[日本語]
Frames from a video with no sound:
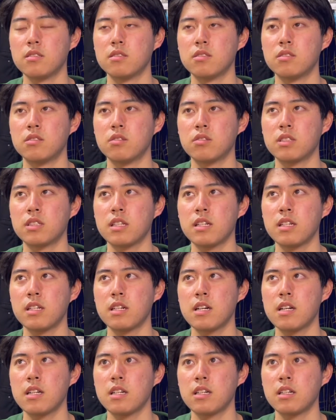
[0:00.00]
女性
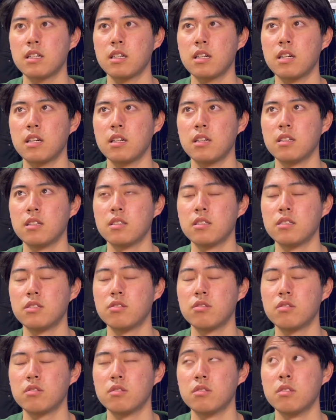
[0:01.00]
がなんかよ
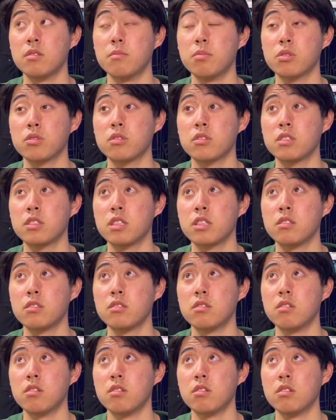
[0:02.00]
く募集してるんです
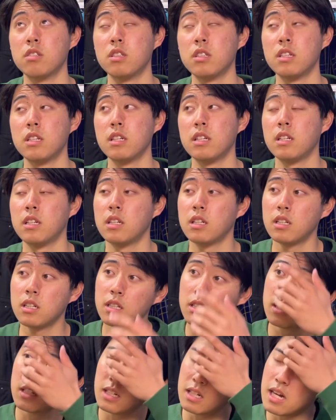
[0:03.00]
よ
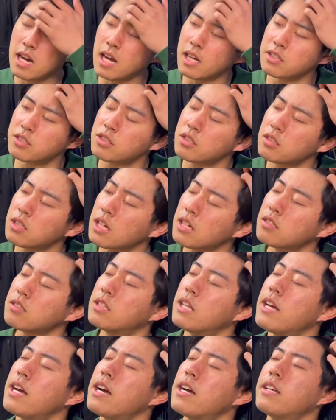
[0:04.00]
なんか「ハッシュタグ
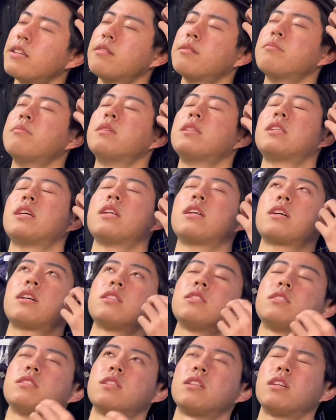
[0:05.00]
出会い」みたいな感
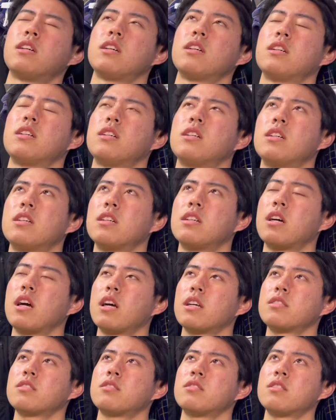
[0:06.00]
じで「
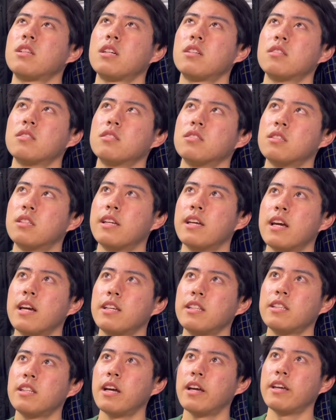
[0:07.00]
ハッシュタグ出会い
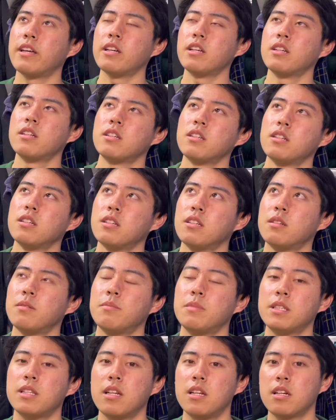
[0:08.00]
たい」
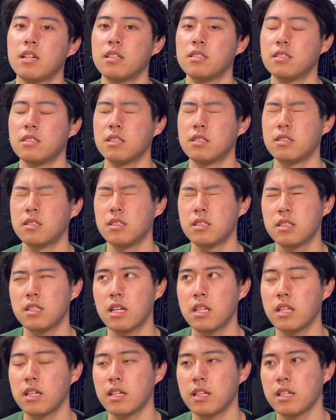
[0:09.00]
みたいな感じでツイッター
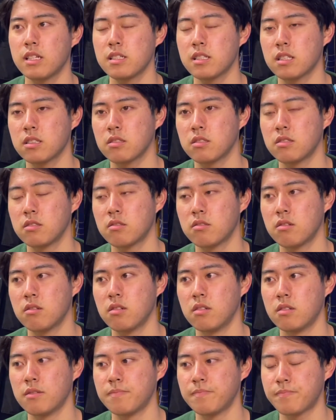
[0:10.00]
で検索する
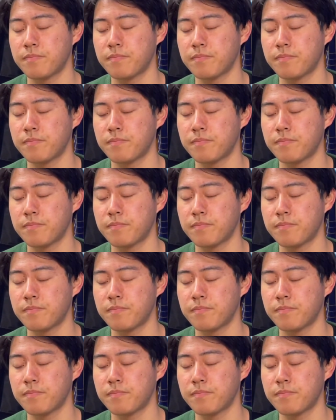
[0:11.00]
と